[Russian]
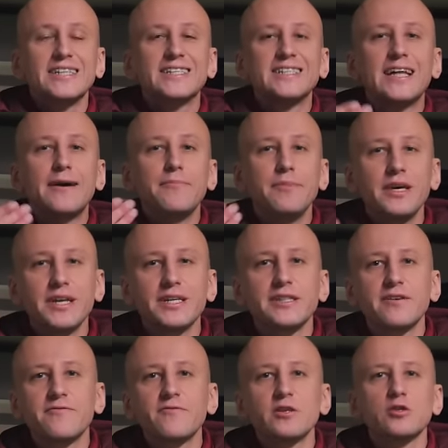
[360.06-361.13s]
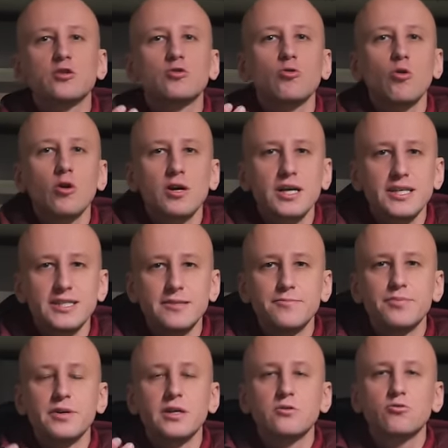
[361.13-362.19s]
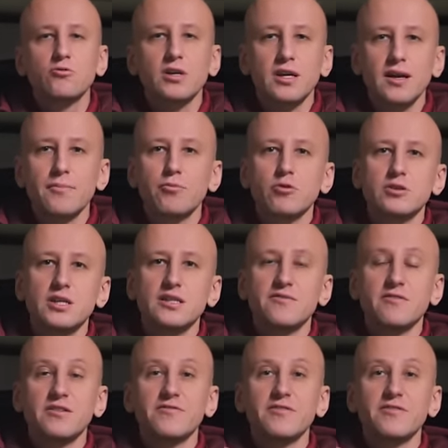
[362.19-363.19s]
с намеренно высокой температурой работы этого